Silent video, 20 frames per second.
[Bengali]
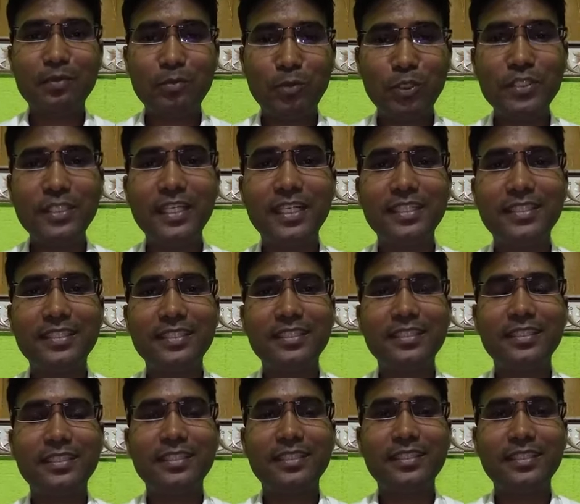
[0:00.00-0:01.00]
বোঝায়
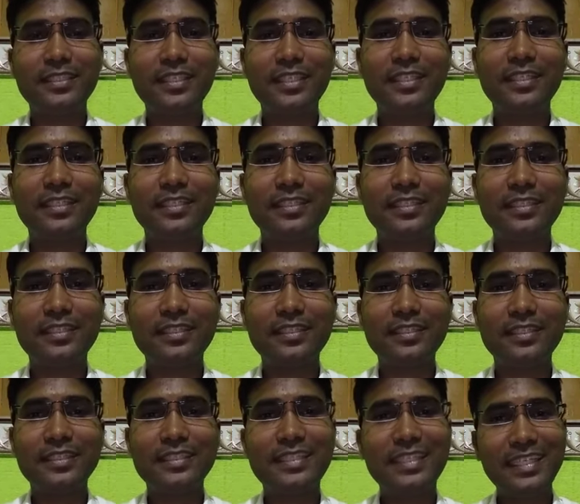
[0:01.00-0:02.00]
যে
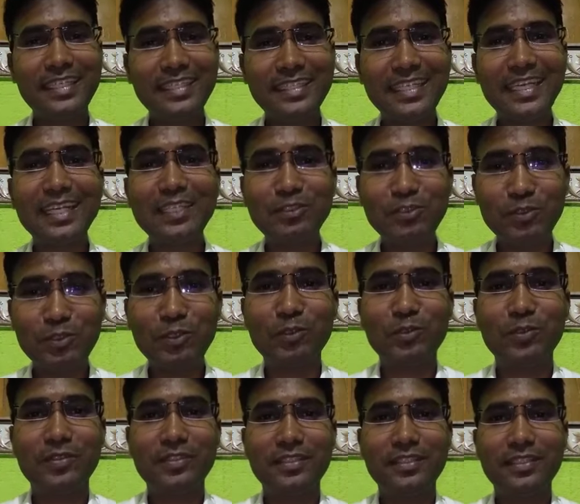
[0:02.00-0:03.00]
যে শাস্ত্র
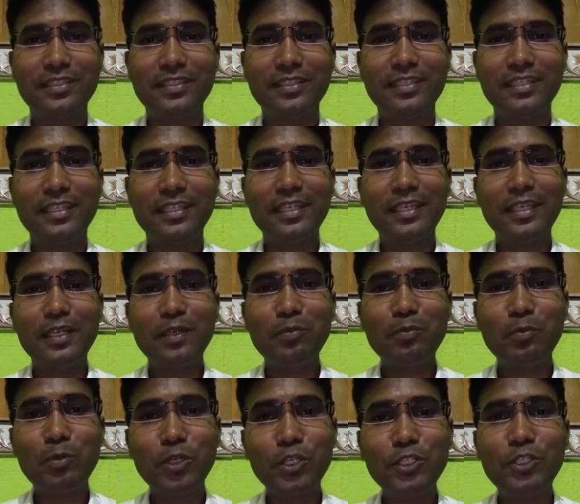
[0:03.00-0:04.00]

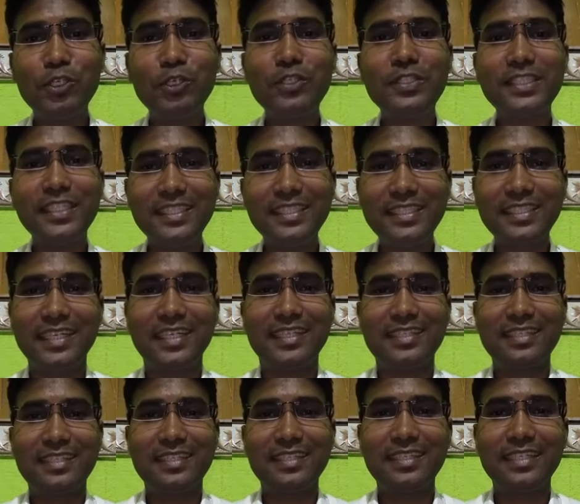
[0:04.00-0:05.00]
বৈধ চিন্তার
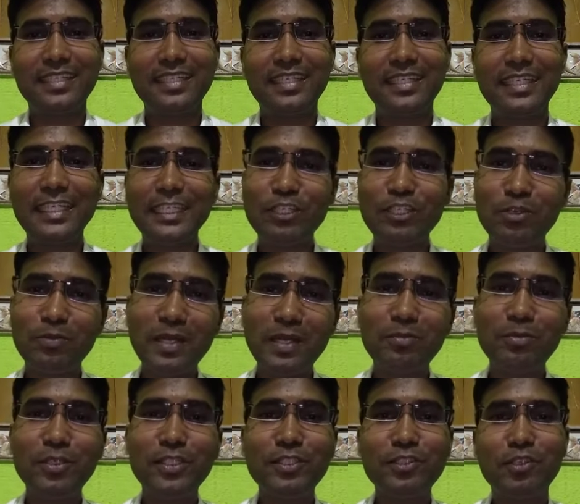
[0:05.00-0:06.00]

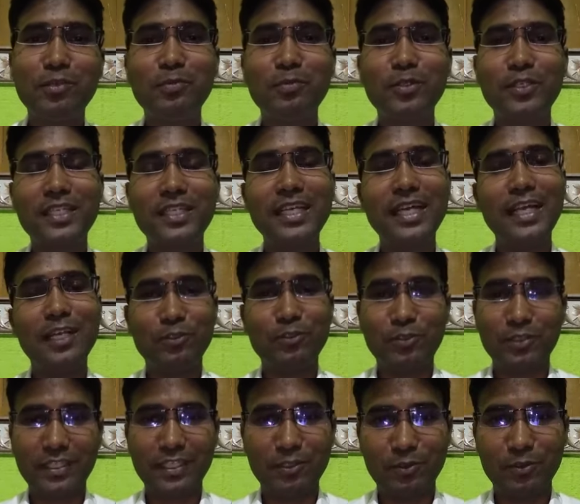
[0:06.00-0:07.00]
নিয়মাবলী সম্পর্কে
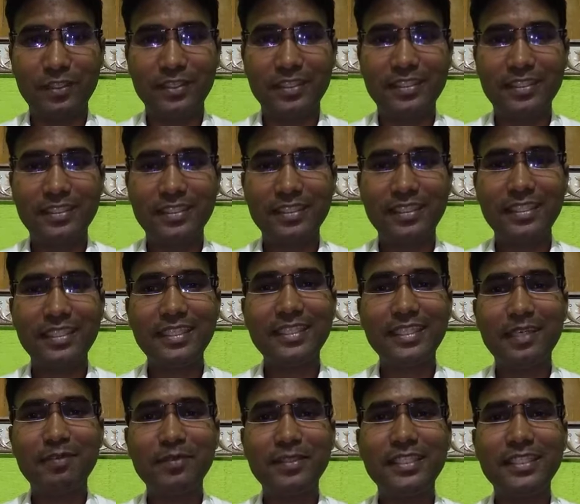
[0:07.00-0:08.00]
আলোচনা করে এটা
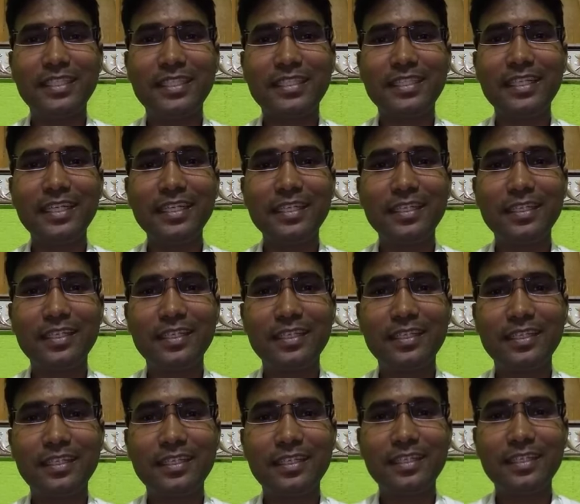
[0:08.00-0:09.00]
আমাদের একটা
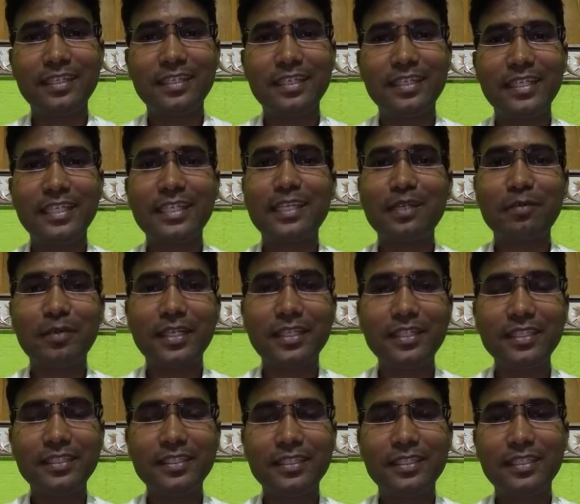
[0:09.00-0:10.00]
একেবারে
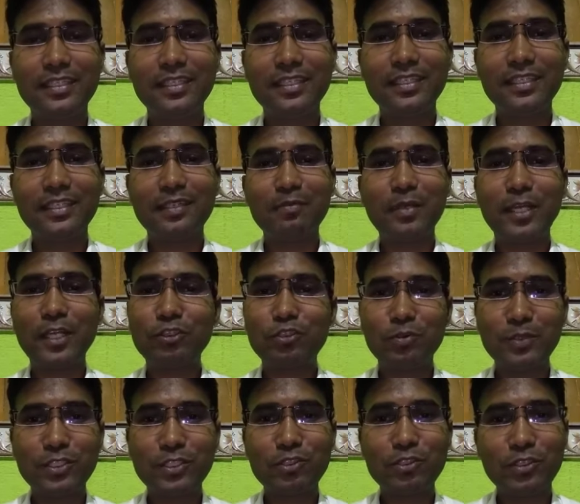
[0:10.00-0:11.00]

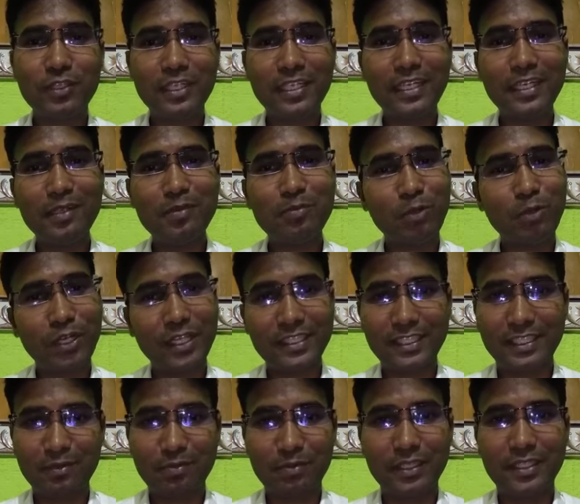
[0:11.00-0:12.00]
প্রাথমিক সংজ্ঞা বলা
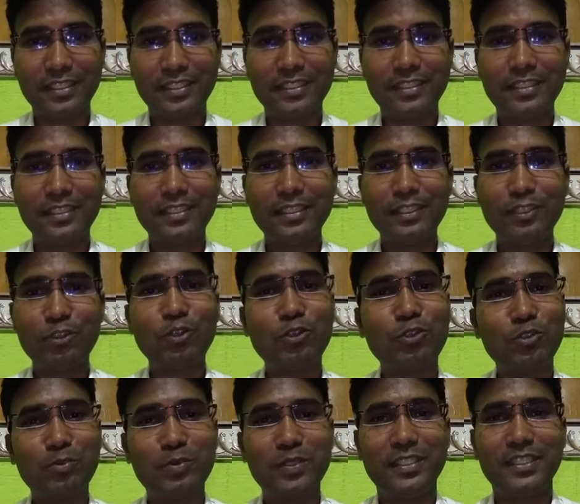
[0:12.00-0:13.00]
যেতে পারে
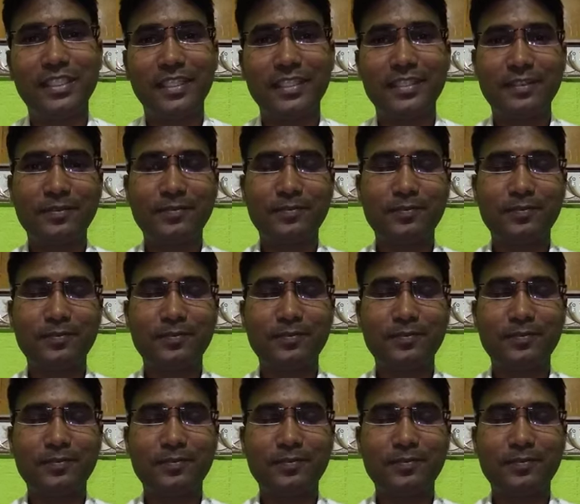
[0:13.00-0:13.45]
তর্কবিদ্যার